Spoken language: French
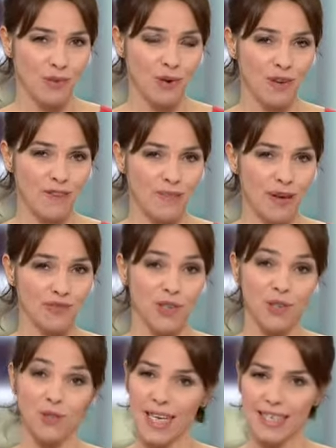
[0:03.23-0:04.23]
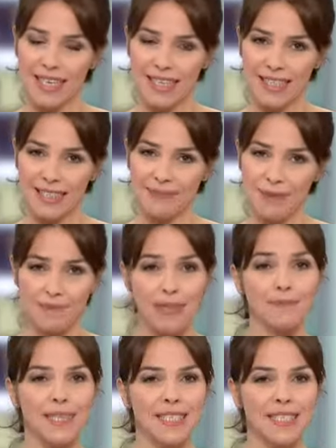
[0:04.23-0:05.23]
peut relever parfois du casse-tête, mais
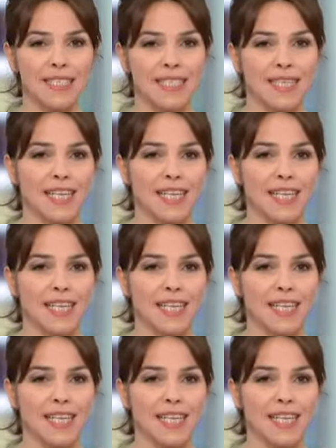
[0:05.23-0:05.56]
pas de panique,